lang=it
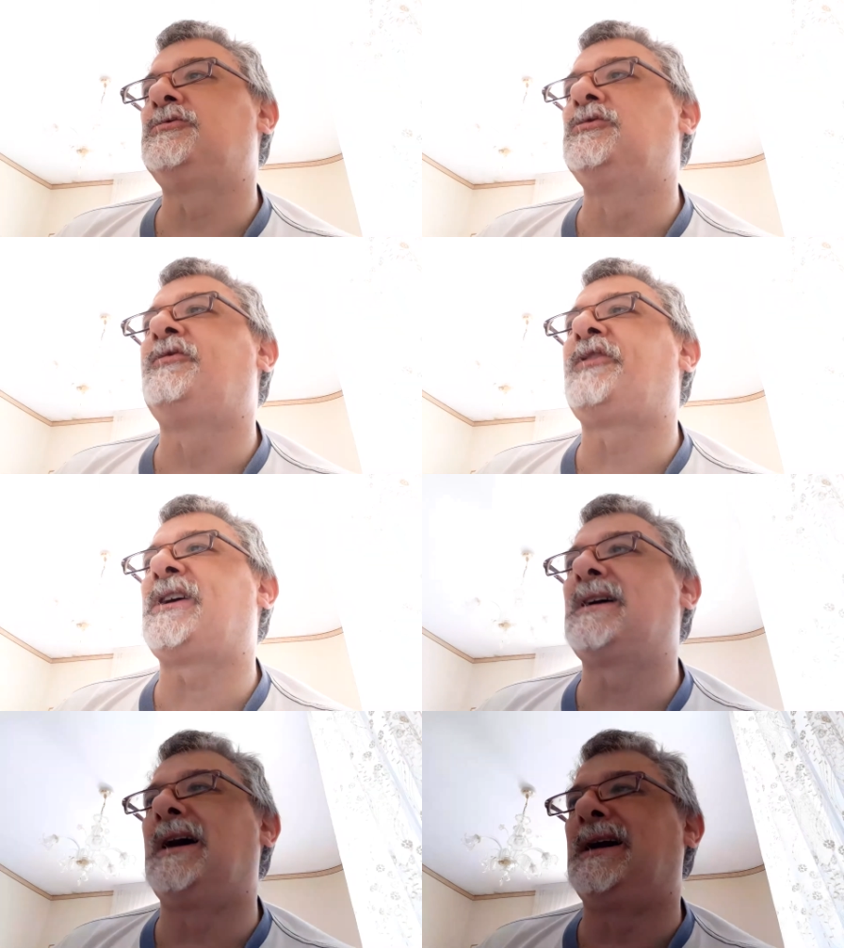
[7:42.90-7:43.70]

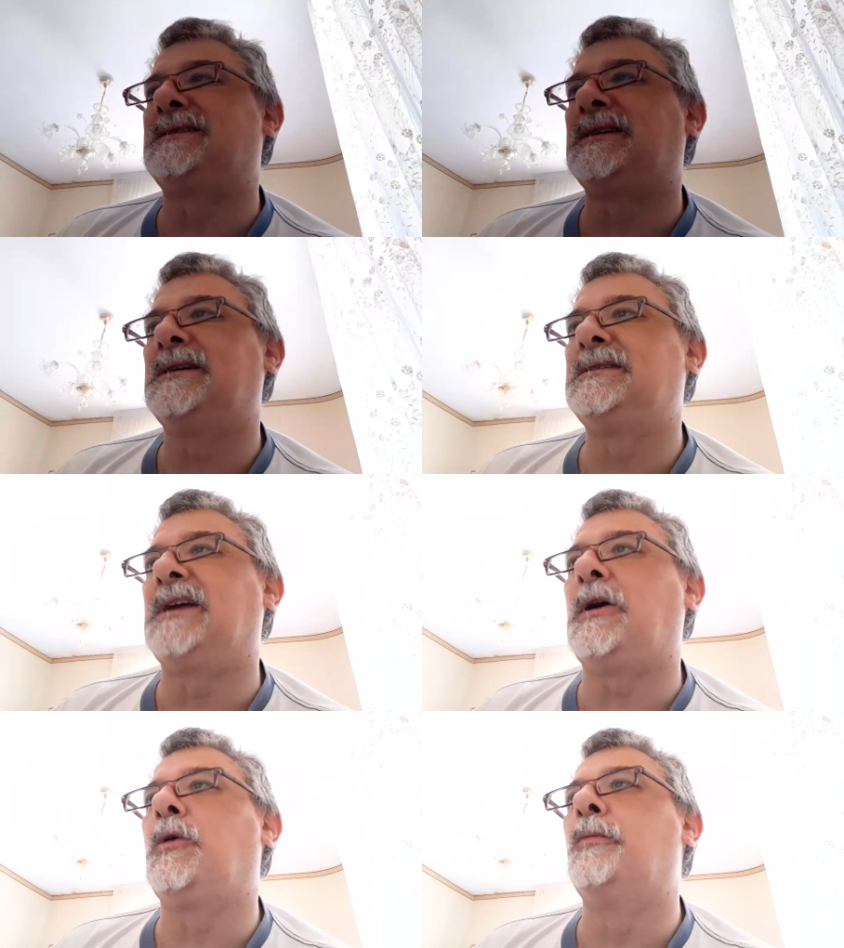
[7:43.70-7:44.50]
suffragate
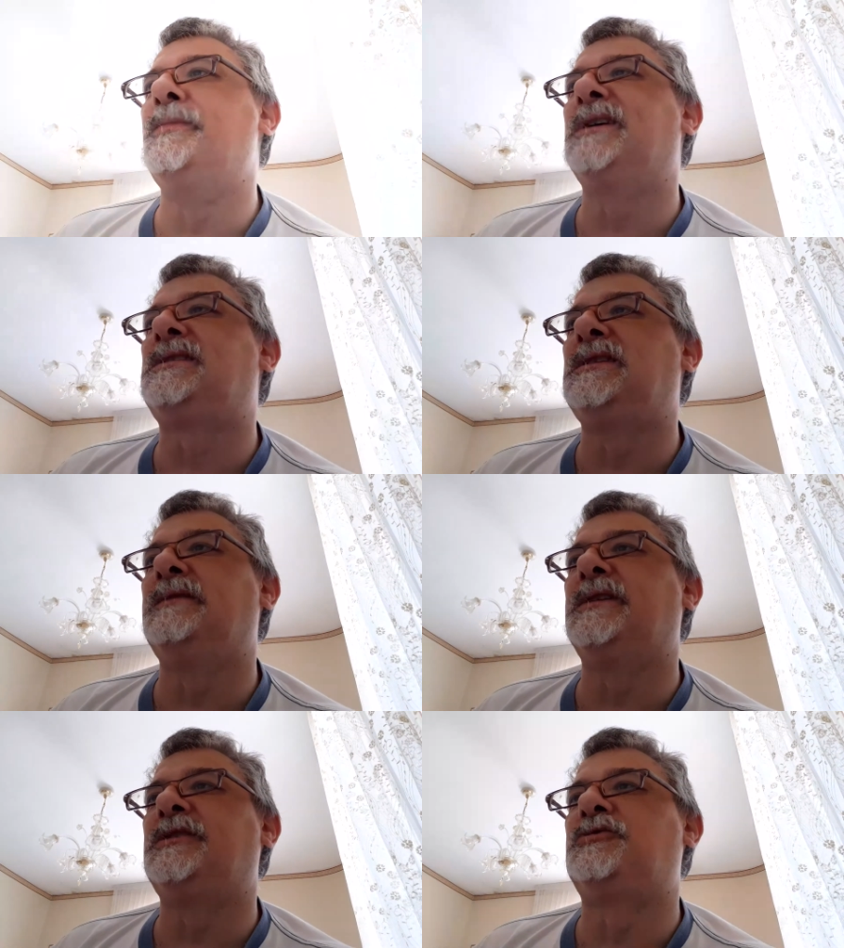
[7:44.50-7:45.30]
da
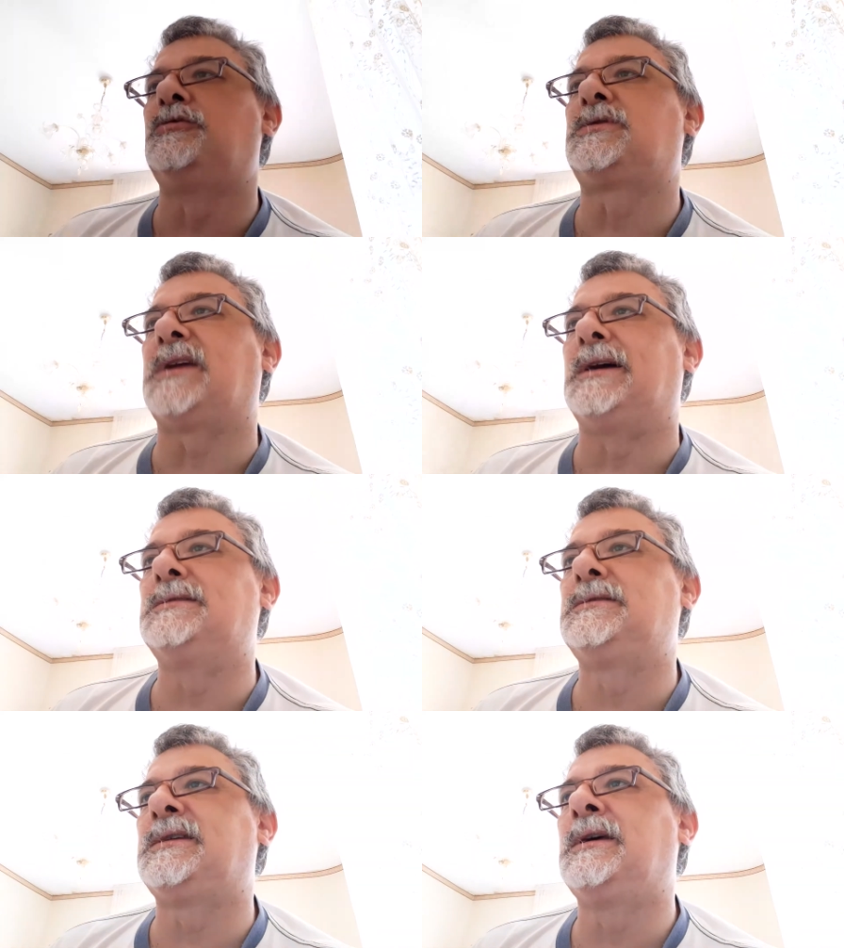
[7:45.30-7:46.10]
obiettive
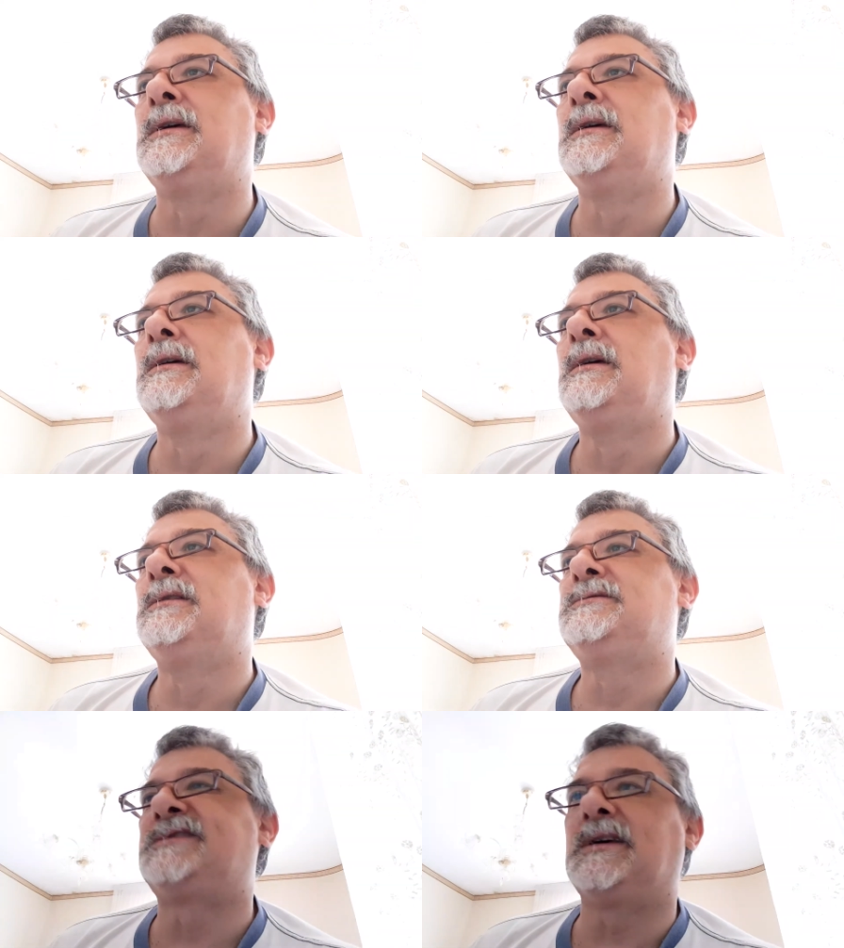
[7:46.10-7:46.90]
risultante
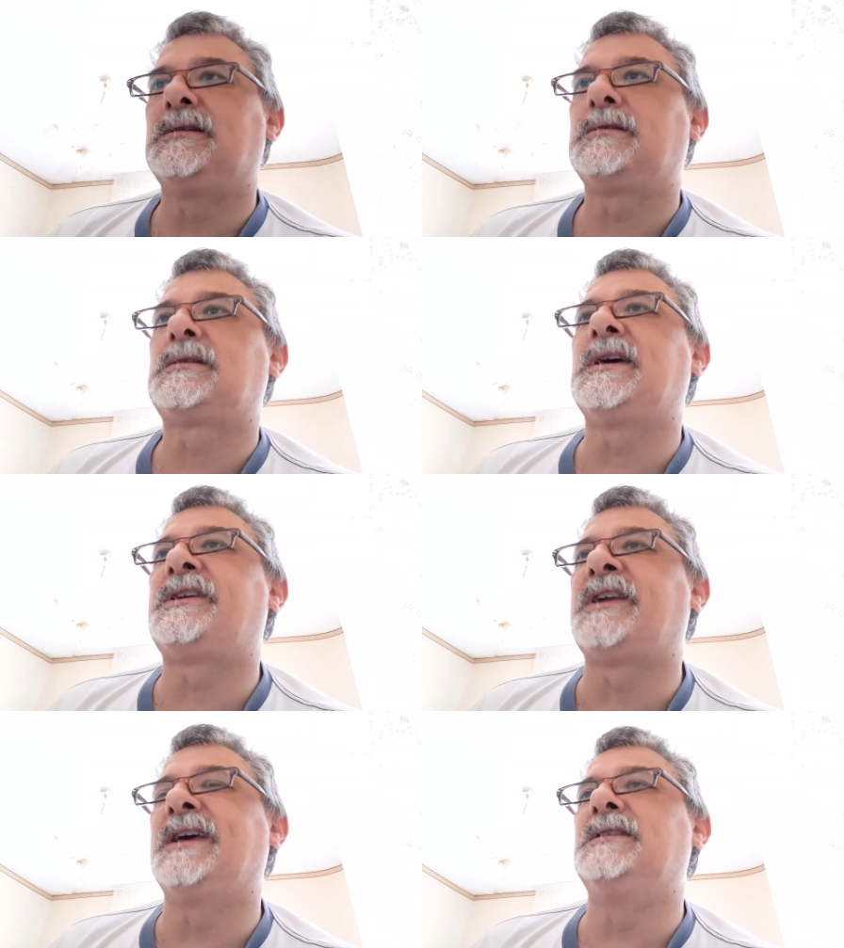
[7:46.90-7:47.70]
cioè che
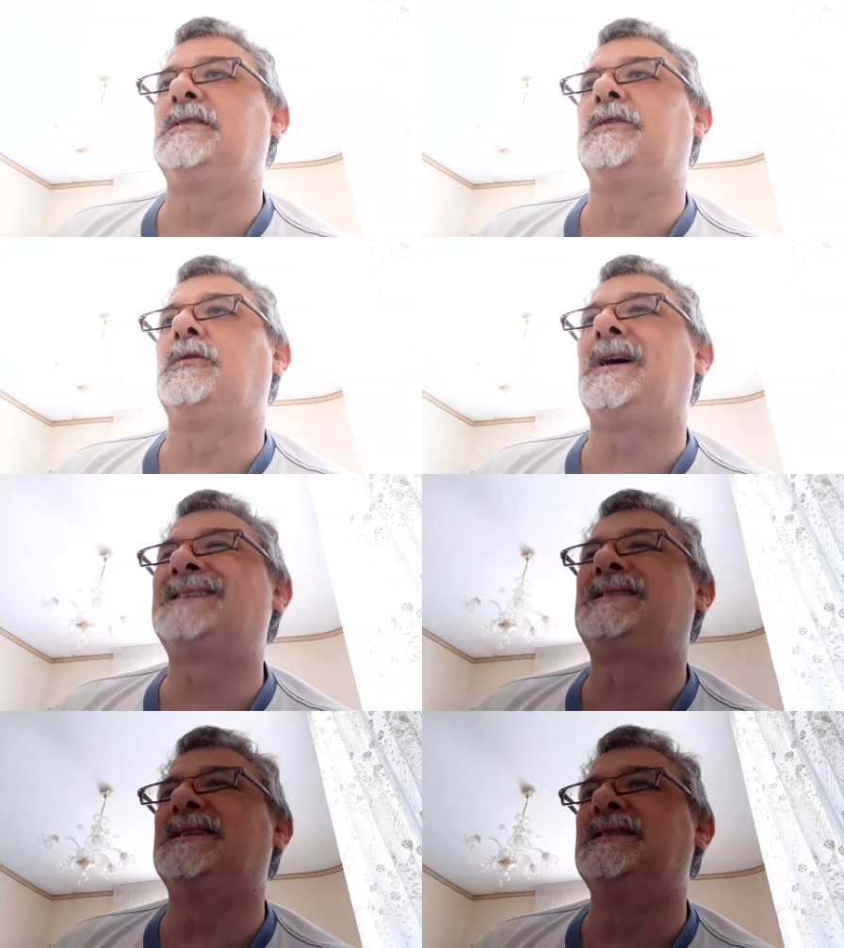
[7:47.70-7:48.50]
rendano
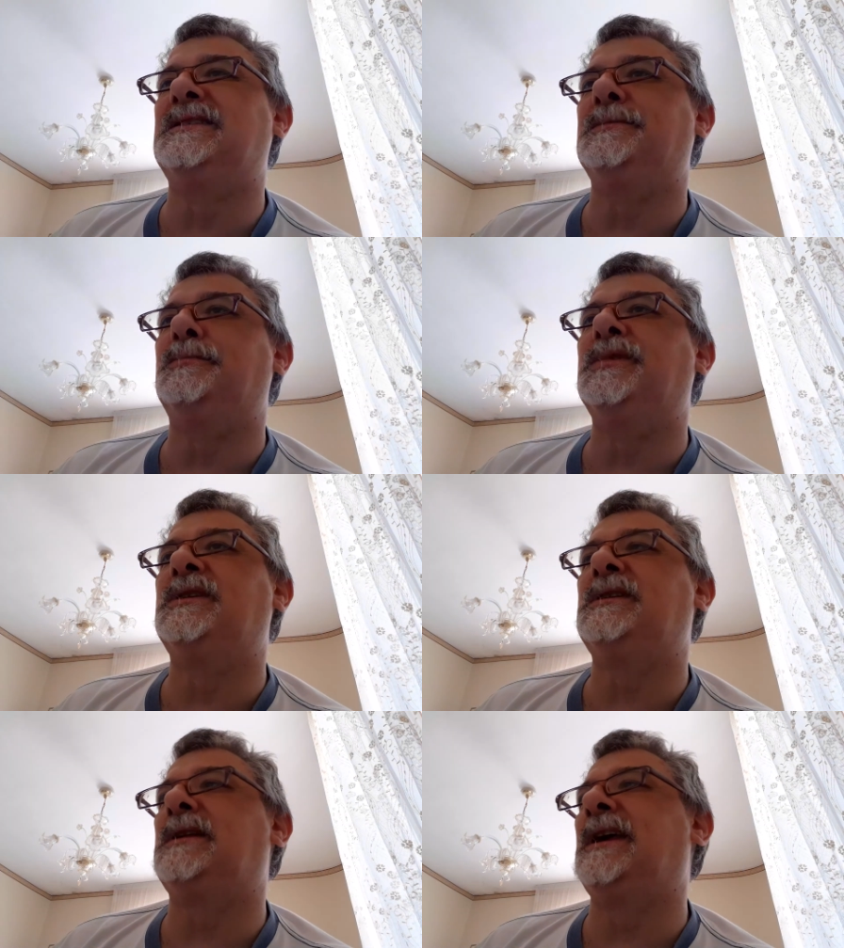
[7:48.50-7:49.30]

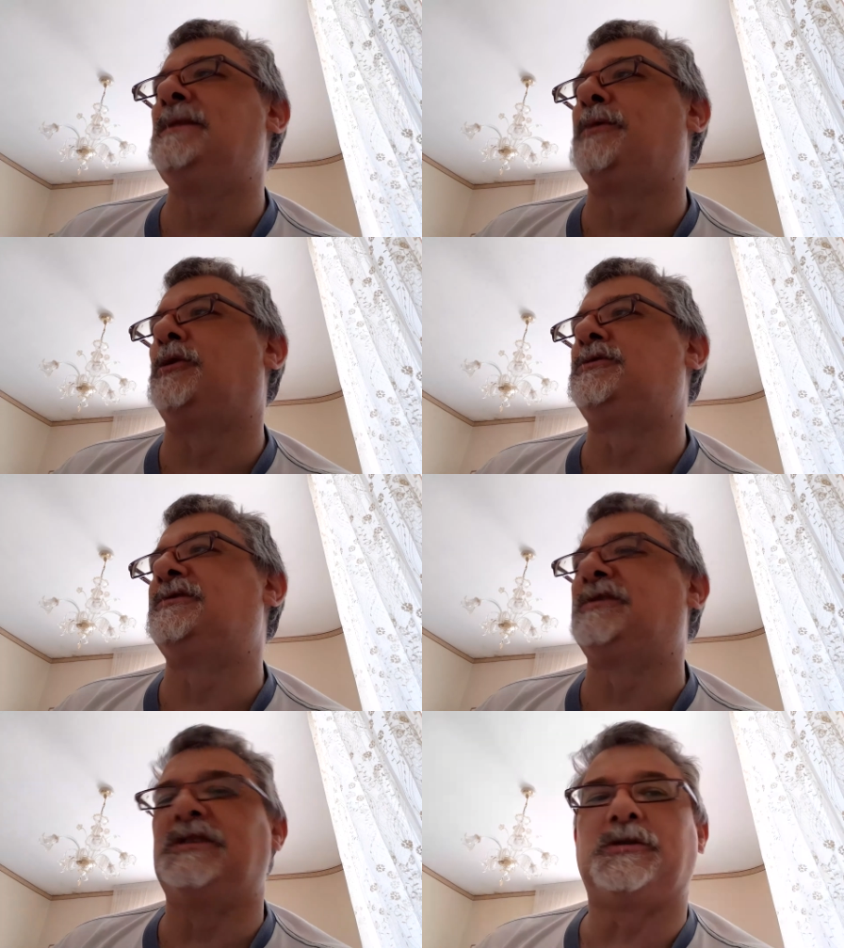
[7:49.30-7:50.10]
attendibili le
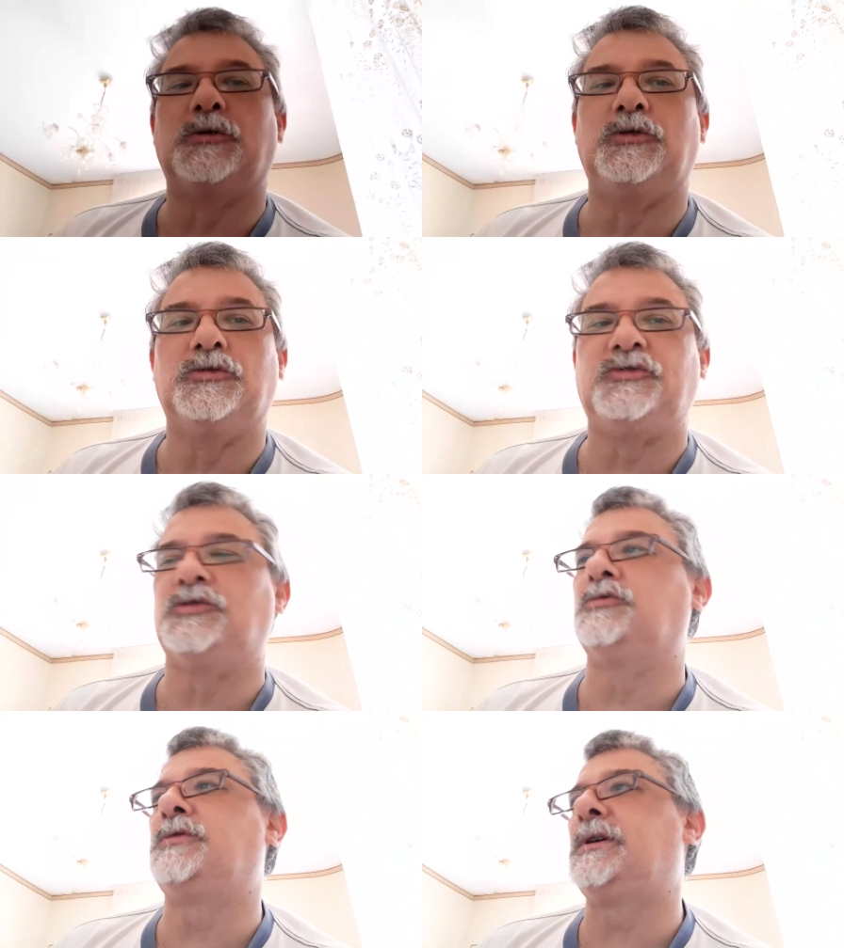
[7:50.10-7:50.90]
ipotesi di
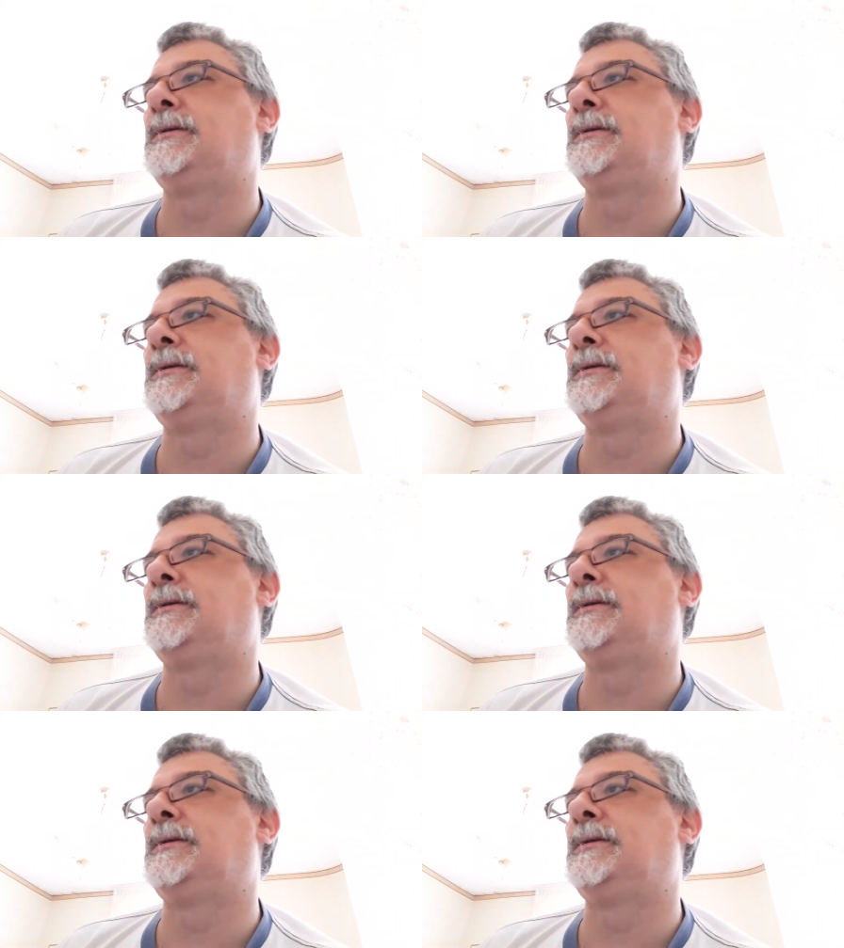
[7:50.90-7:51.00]
collusione